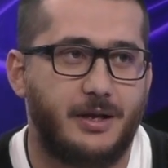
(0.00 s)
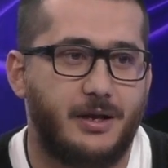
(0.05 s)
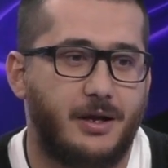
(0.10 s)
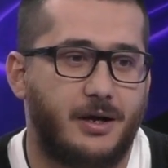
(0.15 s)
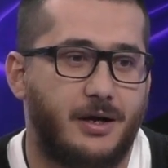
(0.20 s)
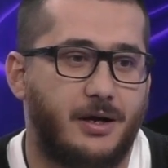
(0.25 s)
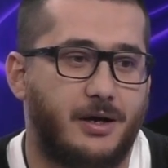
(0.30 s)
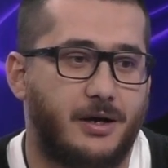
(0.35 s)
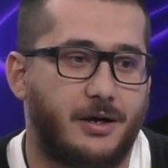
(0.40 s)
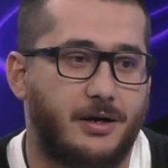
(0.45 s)

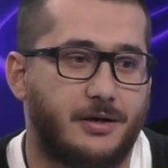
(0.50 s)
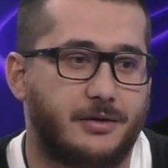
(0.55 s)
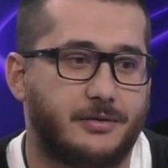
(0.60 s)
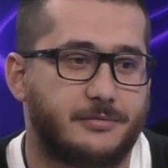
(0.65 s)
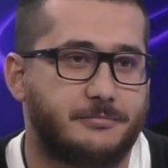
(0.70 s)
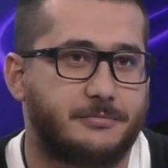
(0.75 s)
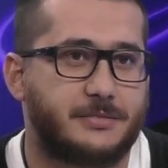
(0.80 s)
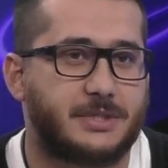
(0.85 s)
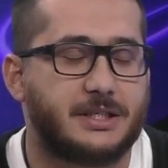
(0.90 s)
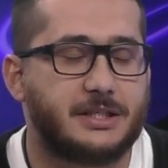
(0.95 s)

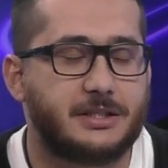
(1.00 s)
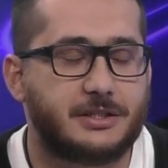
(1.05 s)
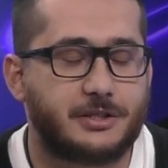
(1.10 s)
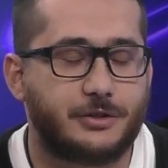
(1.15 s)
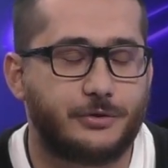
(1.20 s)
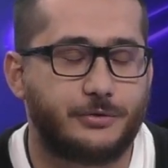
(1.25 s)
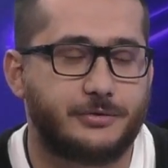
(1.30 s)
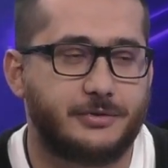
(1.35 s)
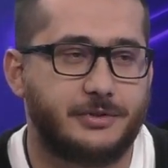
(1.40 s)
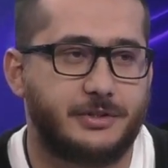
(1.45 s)
А
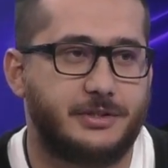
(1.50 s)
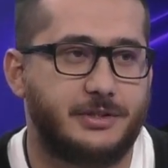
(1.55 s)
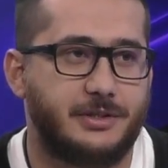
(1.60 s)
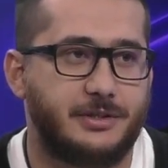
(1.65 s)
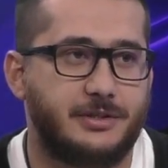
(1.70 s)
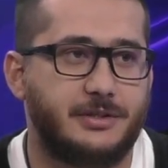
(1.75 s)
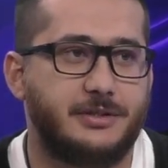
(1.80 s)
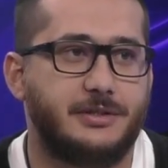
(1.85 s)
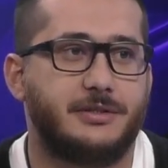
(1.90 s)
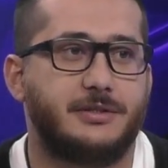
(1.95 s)
традиционно
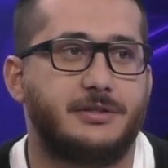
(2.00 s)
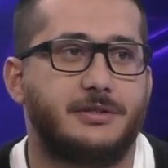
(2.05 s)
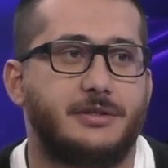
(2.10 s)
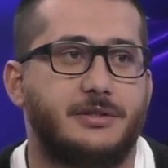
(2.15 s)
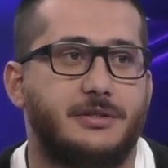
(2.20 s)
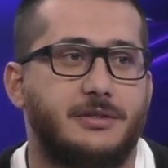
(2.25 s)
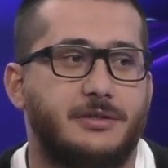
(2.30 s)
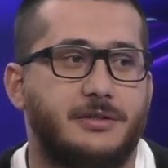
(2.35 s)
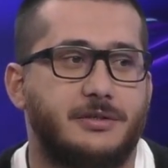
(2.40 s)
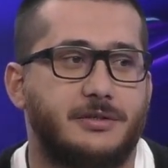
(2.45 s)
сильны
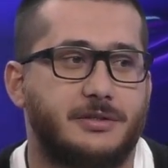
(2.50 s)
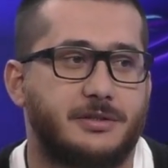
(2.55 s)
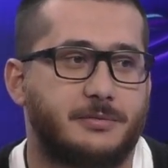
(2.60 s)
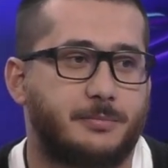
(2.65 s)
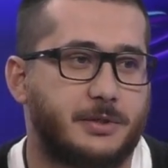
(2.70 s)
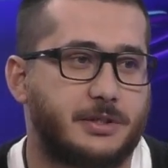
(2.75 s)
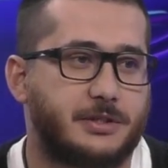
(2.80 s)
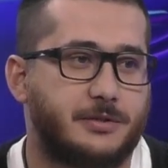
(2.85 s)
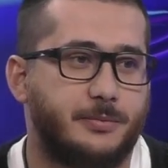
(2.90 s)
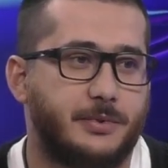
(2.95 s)
э,
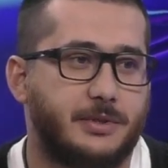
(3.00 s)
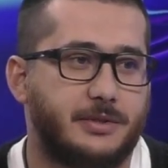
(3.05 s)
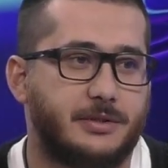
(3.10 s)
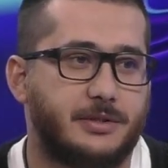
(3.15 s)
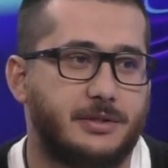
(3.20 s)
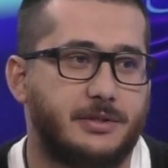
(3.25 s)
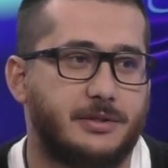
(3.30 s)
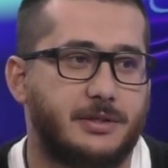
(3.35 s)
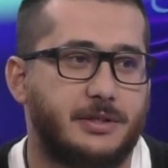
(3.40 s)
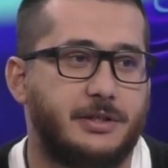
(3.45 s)

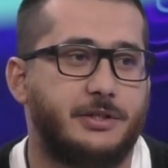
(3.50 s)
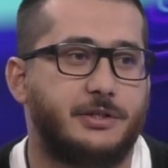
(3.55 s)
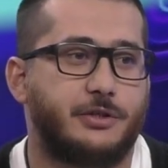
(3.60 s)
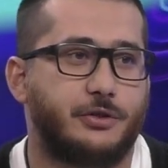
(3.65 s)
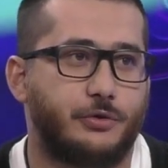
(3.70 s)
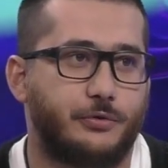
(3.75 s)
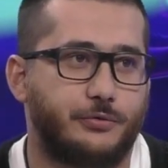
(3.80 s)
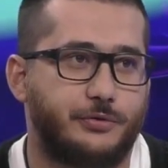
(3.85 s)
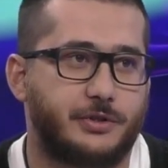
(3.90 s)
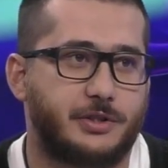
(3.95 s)

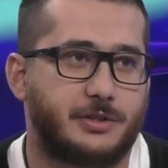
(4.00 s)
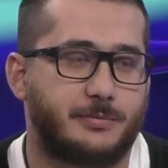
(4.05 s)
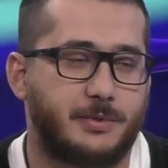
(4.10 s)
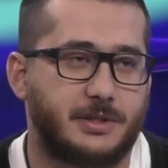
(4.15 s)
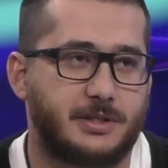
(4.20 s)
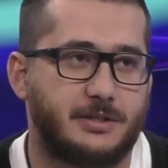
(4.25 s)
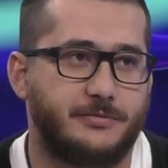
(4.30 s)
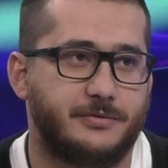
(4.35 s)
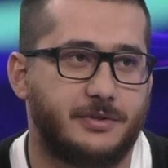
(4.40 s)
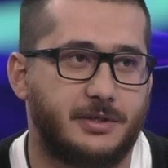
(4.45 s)
спортсмены-ориентировщики,
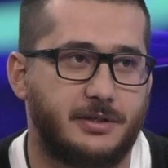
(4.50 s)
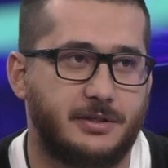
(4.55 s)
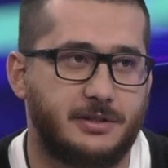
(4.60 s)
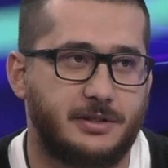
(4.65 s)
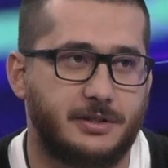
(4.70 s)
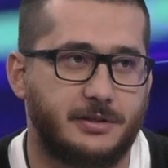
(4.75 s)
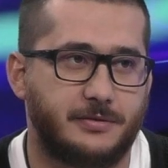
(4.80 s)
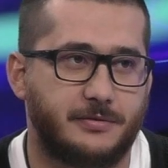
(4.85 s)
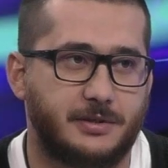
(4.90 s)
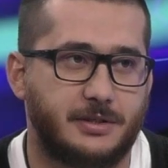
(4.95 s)
спортивное
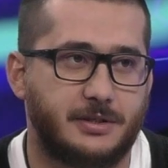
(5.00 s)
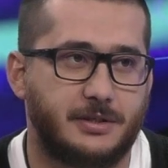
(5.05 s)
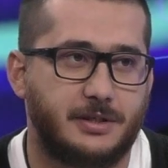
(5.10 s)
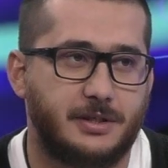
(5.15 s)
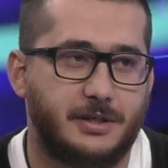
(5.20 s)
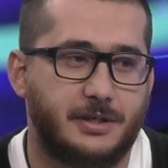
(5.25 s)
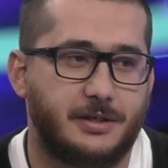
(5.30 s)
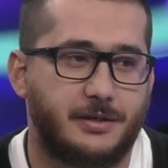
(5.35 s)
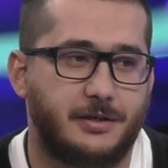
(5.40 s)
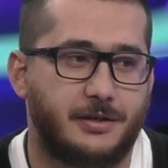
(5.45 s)
ориентирование.
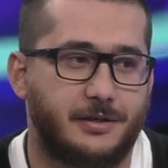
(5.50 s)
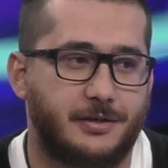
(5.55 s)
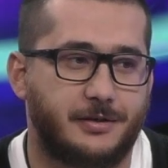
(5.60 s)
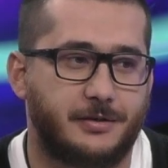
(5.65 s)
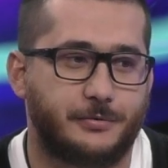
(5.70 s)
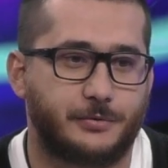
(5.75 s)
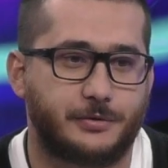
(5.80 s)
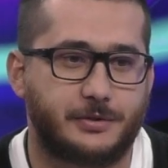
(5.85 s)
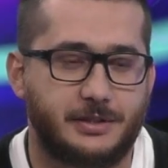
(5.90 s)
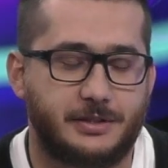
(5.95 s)

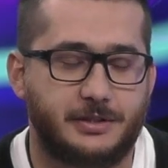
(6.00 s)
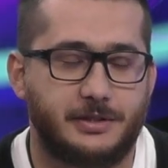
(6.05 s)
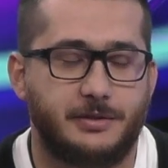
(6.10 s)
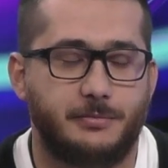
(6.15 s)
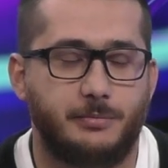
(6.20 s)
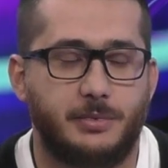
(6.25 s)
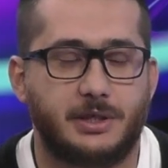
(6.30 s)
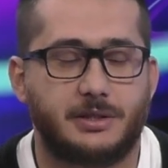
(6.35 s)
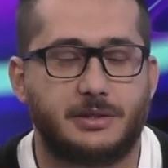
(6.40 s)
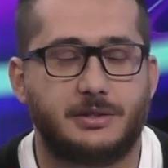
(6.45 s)
А вот эти
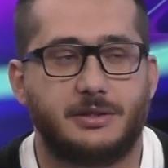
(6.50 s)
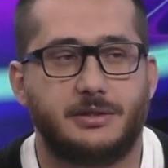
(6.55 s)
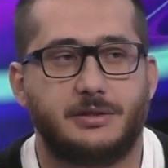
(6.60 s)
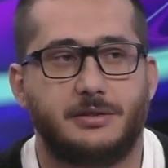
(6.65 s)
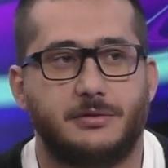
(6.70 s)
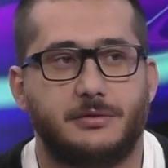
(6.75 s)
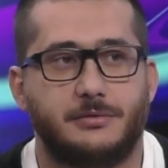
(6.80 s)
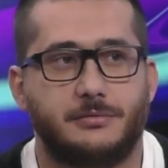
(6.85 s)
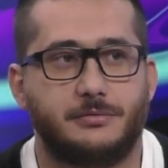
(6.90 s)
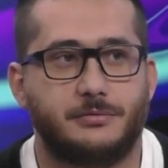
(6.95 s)

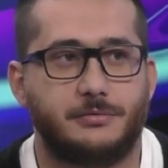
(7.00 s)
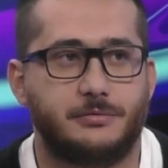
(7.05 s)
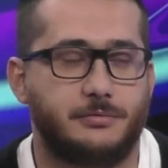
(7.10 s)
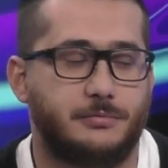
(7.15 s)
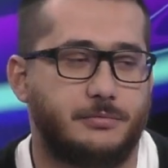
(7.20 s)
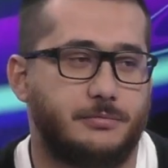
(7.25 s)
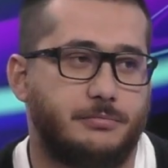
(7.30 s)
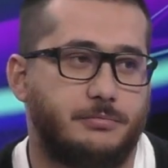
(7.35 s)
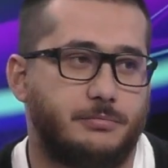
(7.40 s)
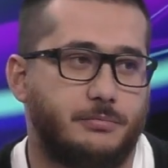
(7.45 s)
ребята,
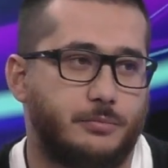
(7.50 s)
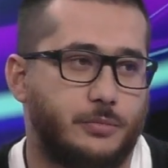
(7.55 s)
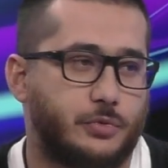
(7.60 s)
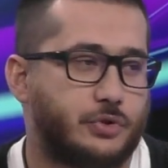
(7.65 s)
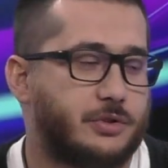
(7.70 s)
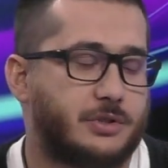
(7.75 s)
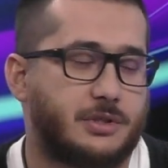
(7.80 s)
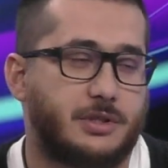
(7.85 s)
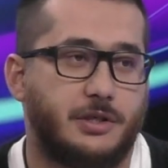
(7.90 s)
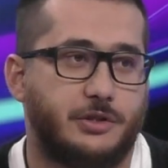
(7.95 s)
ну,
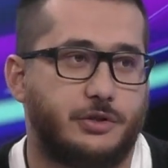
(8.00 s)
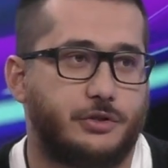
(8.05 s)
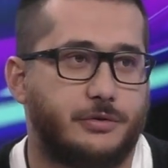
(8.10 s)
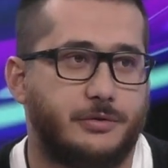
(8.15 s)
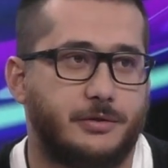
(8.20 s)
можно сказать, что